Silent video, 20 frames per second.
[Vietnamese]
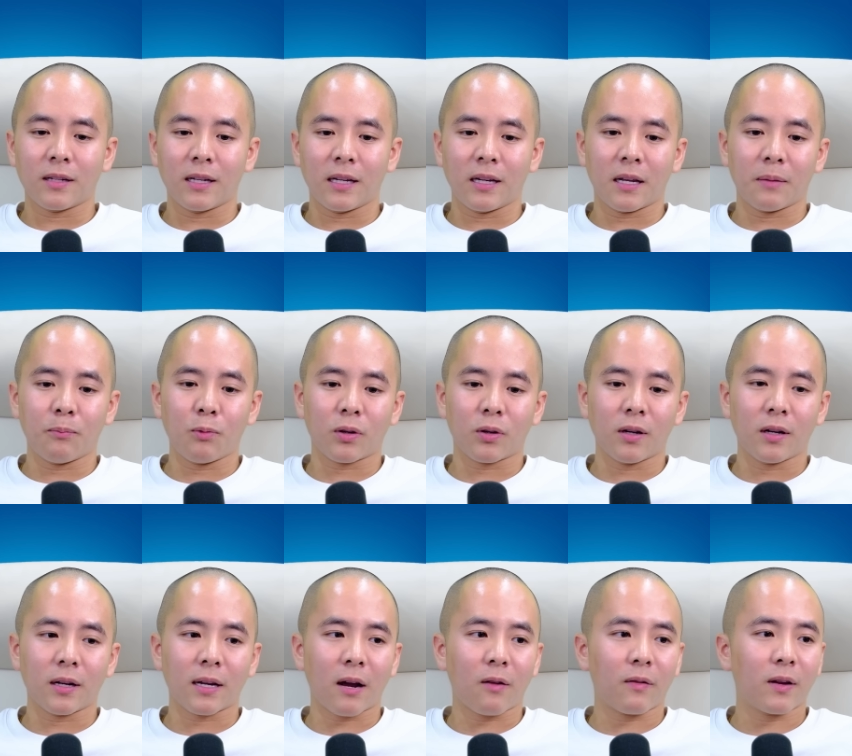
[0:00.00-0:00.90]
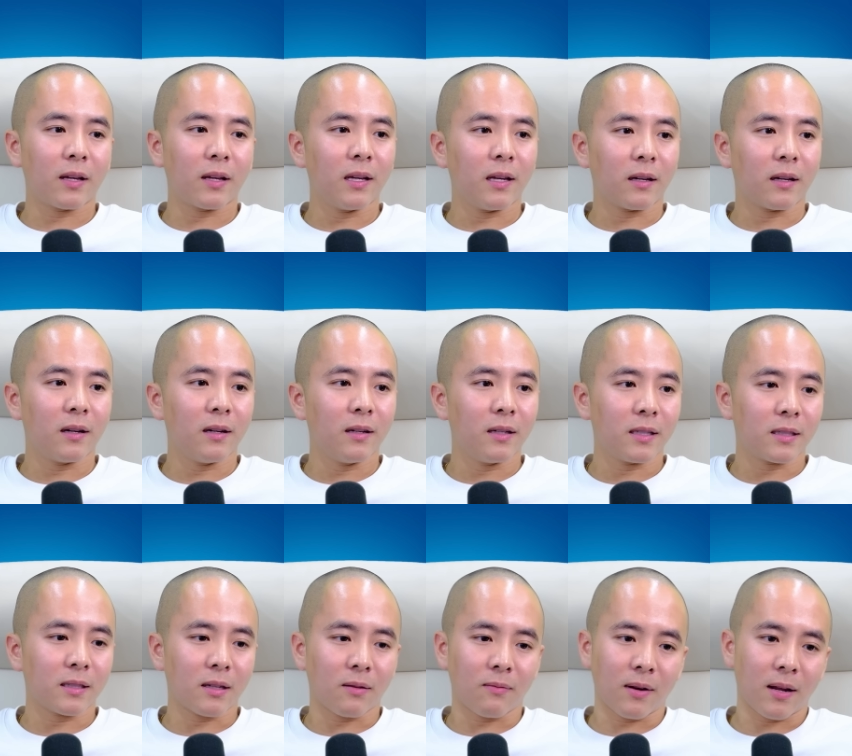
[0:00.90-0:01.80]
chơi đi đến một nơi nào đấy nghỉ
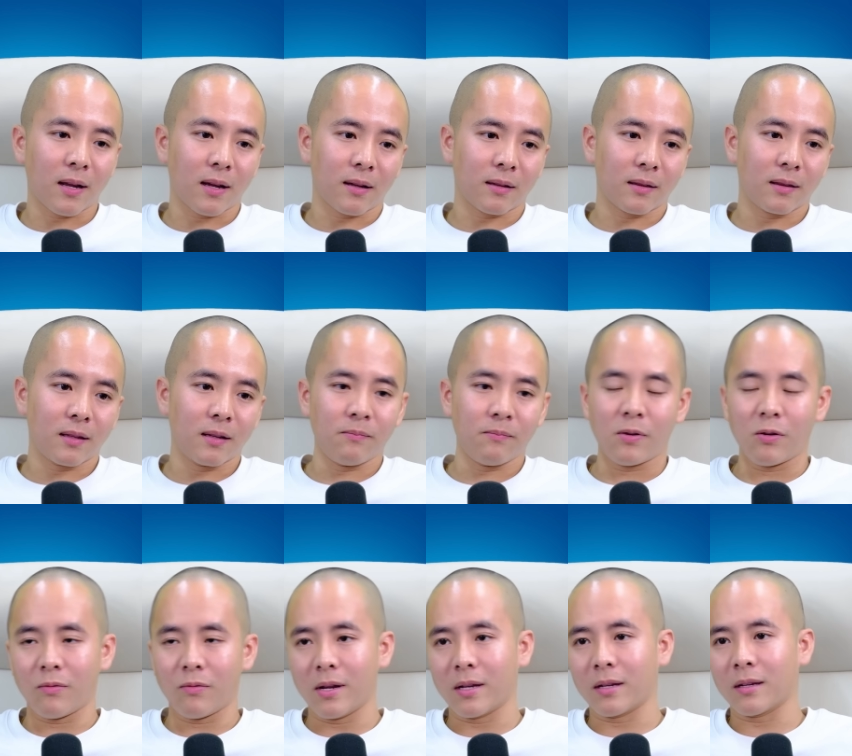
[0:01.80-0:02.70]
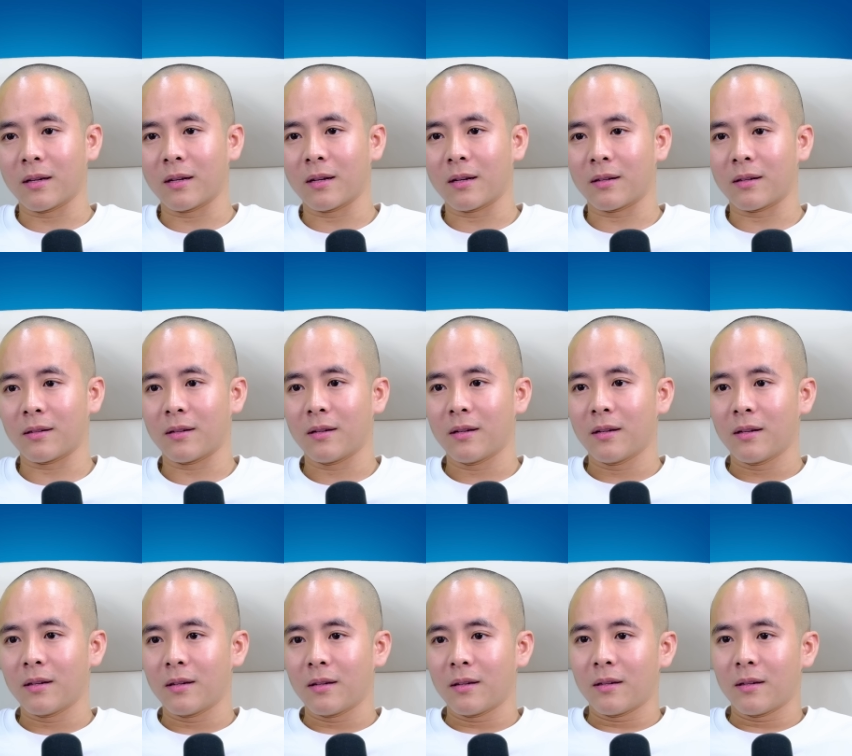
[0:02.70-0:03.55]
ngơi xong là team building uh,